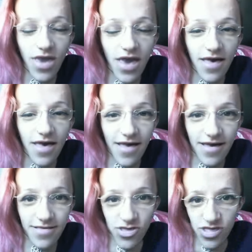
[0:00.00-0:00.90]

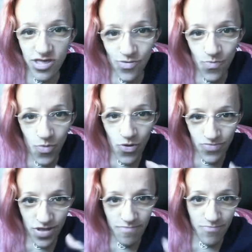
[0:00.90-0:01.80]
Uh, c'è stato un po'
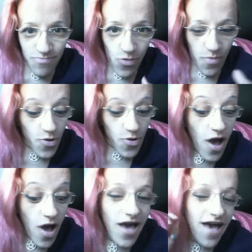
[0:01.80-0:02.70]
di qui però qua
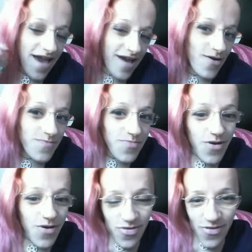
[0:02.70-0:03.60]
ecco
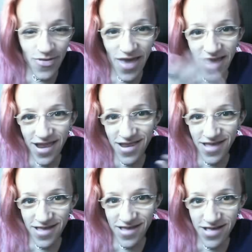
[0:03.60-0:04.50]
questo è il
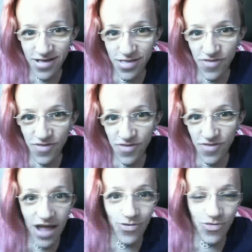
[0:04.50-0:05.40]
uh,
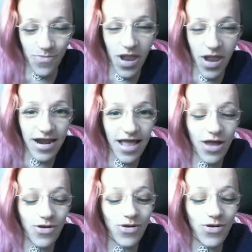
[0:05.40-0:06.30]
svelato insomma
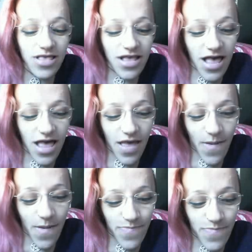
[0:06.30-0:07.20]
l'arcano
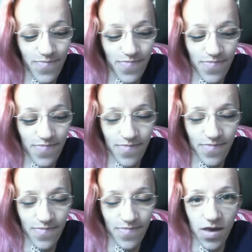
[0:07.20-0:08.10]

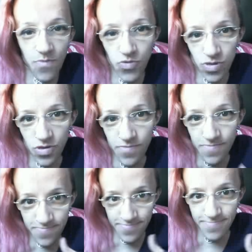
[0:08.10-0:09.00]
um, appunto
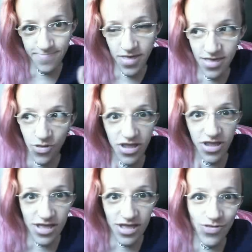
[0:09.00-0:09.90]
è stato
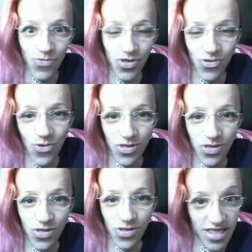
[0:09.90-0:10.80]
registrato questo
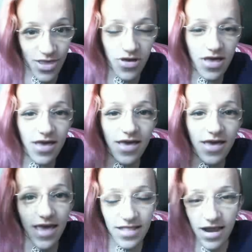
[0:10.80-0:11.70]
servizio
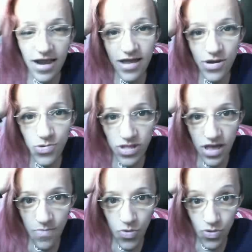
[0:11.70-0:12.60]
che andrà in onda
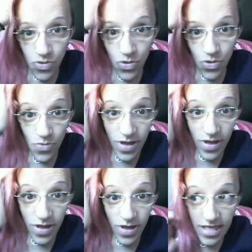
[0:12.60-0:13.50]
appunto
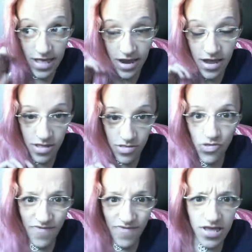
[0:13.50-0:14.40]
domani sera,
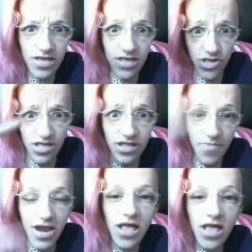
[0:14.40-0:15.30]
giovedì 17
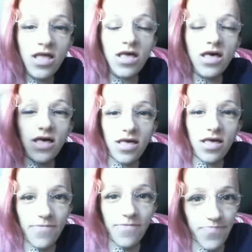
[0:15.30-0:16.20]
aprile,
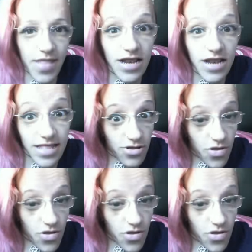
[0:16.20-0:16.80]
ehm, all'interno di